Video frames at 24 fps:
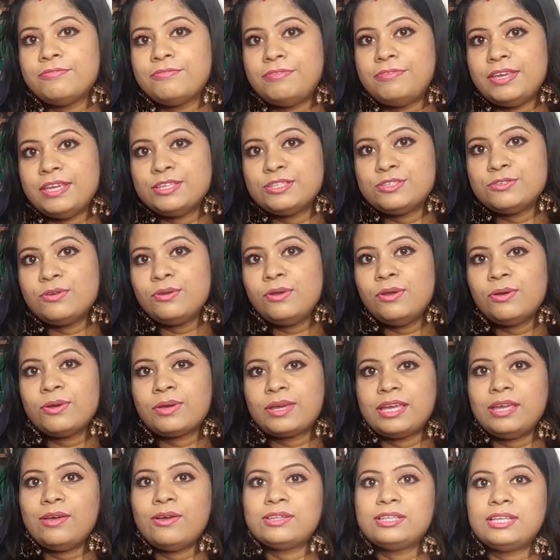
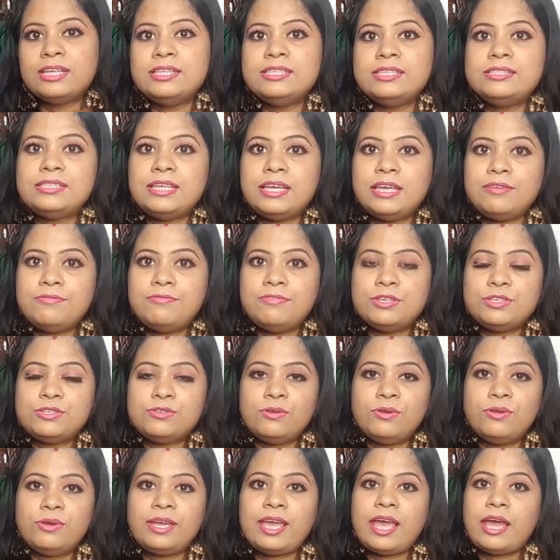ফিশগুলোকে অর্থাৎ যেই
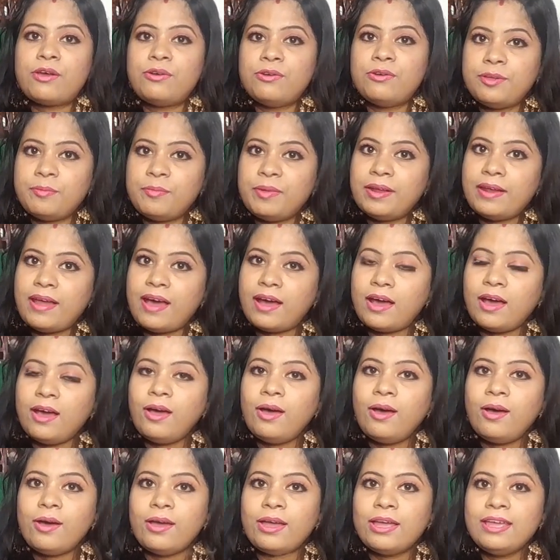ফিশগুলোকে অ্যাকোরিয়ামে রাখা
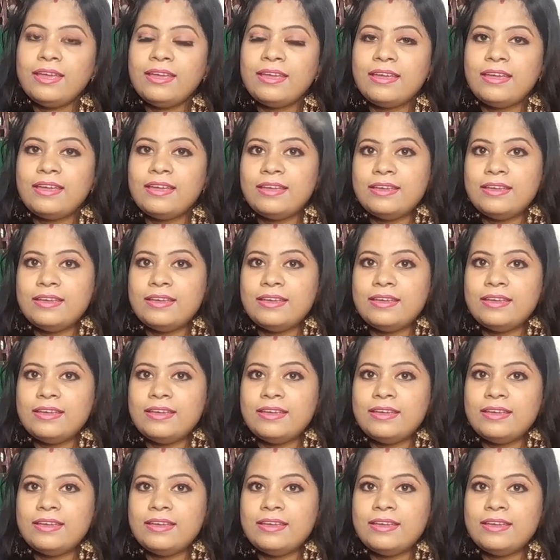হয়